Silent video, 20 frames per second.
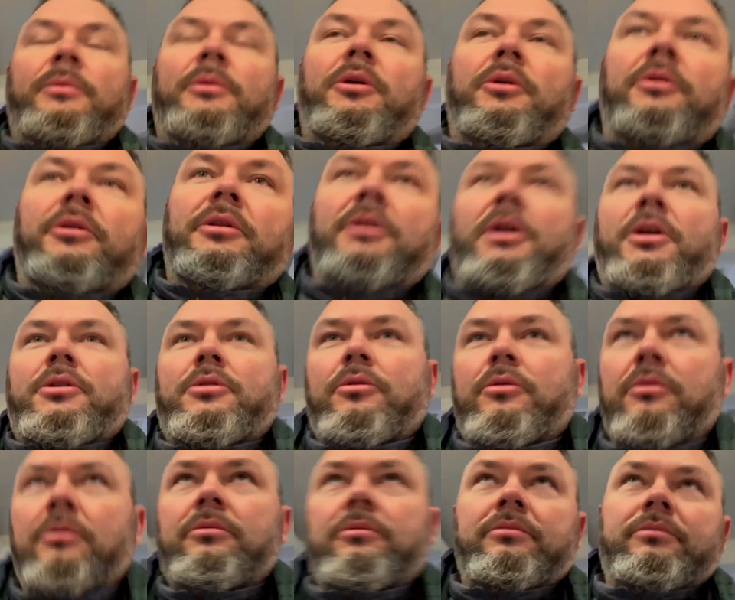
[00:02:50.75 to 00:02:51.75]
korytarzu,
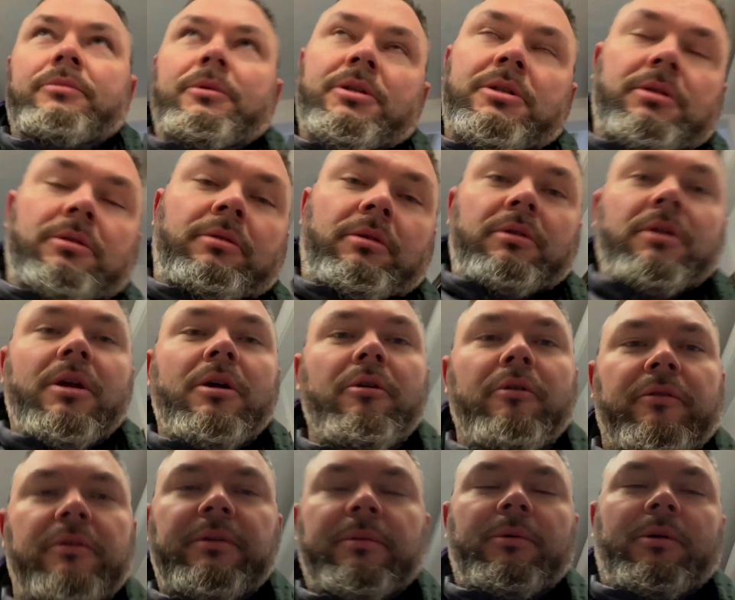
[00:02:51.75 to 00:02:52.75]
znaczy no nie
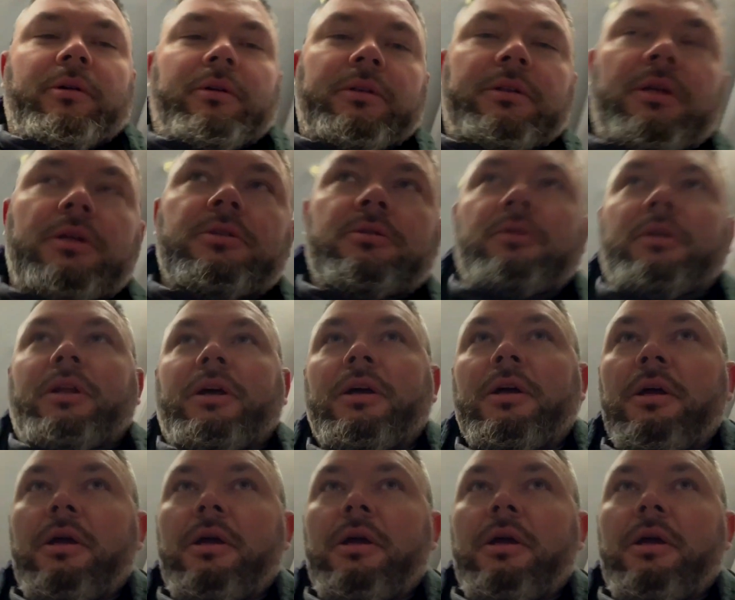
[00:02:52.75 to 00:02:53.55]
głównym korytarzu, ale